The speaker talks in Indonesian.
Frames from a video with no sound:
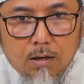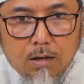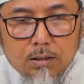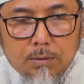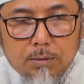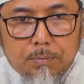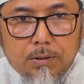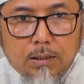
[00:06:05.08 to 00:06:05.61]

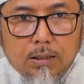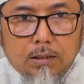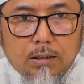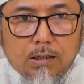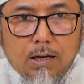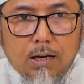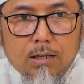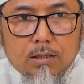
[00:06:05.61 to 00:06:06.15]
Seperti
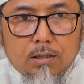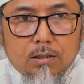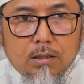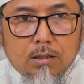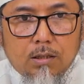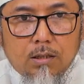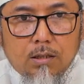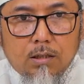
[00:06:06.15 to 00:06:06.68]
ketika
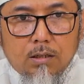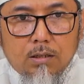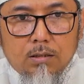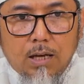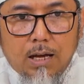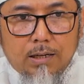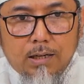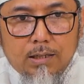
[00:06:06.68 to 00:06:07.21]

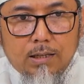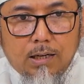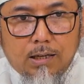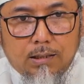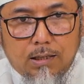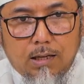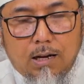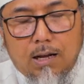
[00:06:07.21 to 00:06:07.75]
seandainya
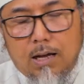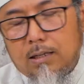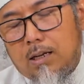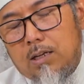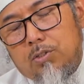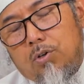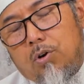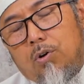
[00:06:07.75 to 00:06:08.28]
kita
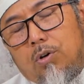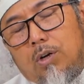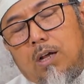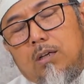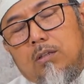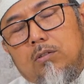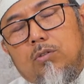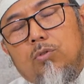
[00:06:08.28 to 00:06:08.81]
adalah
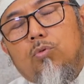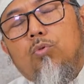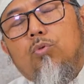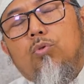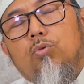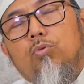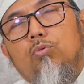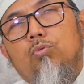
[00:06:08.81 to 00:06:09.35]
seorang
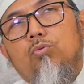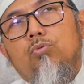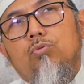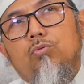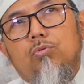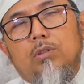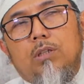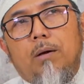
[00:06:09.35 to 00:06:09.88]

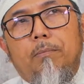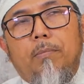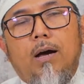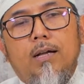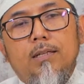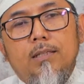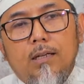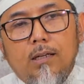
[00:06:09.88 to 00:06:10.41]
guru yang
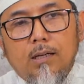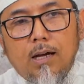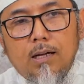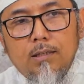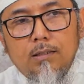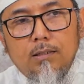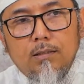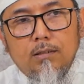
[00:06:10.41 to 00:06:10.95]

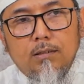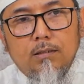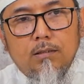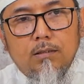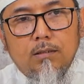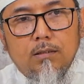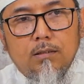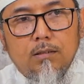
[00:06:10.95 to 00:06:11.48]
mengajarkan
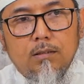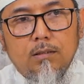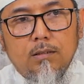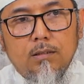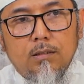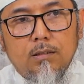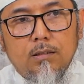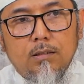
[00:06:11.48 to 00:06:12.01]

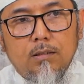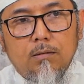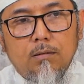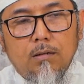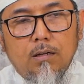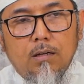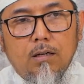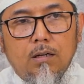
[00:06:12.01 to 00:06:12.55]

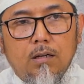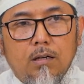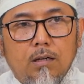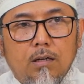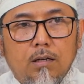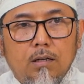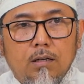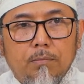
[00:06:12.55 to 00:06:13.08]

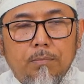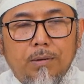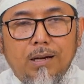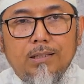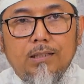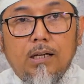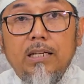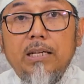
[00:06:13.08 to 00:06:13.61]
uh,
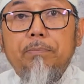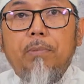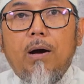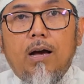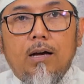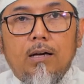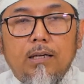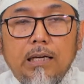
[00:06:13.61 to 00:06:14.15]
pelajaran IPA,
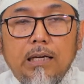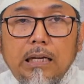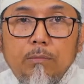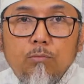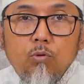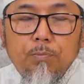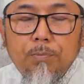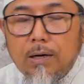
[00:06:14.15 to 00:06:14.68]

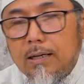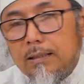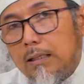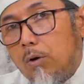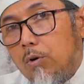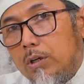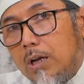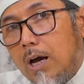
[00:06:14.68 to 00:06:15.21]
ilmu
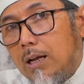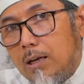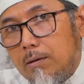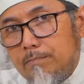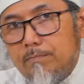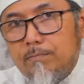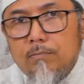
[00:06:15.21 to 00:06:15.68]
pengetahuan alam.